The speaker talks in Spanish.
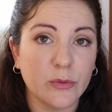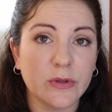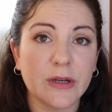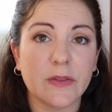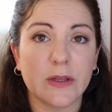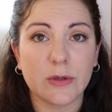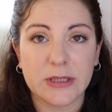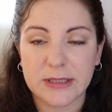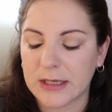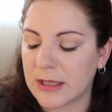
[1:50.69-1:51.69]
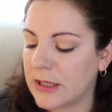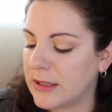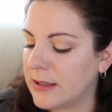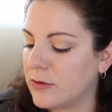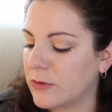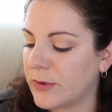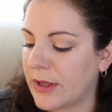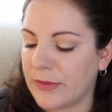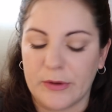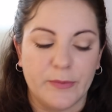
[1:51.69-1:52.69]
y un tercero que es de reciente
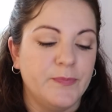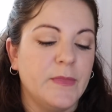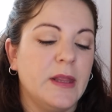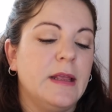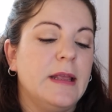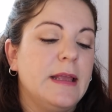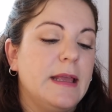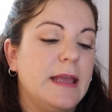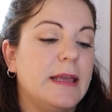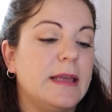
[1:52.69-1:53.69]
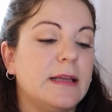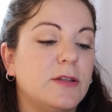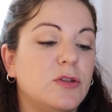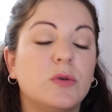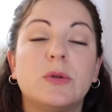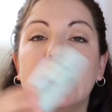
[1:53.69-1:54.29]
incorporación. Eh, yo he